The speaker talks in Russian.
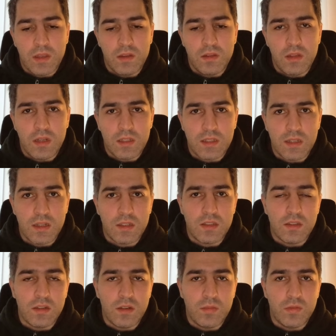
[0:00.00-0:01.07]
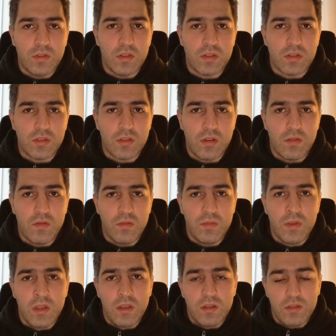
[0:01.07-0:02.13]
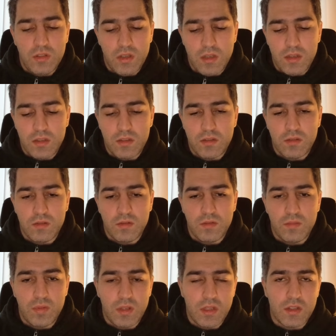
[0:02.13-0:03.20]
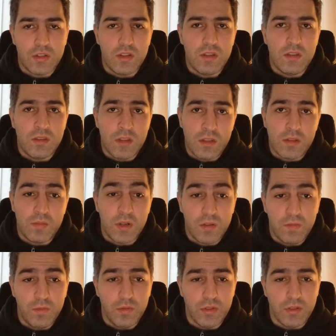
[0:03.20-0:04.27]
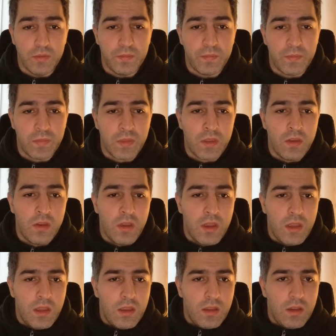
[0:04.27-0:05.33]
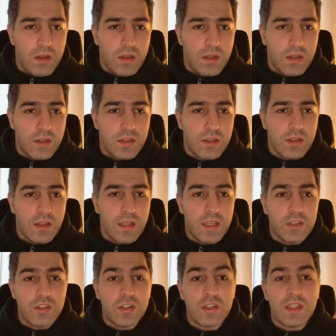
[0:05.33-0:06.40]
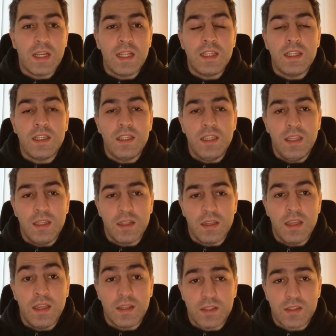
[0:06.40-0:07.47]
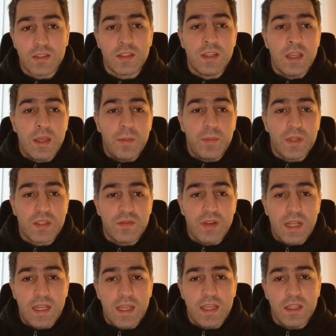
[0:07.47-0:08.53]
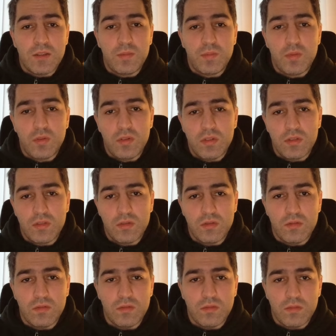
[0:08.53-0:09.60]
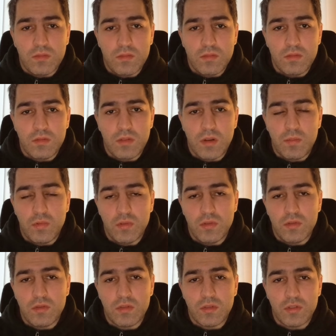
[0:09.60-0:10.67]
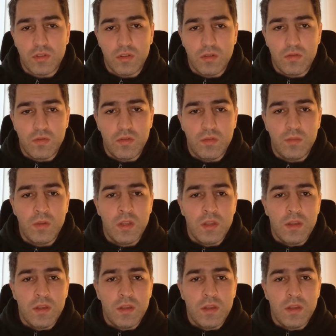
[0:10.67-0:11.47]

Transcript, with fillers: транзакции, работать с кошельком через э, приложение на смартфоне. А Ledger Nano X позволяет полностью э, работать с кошельком,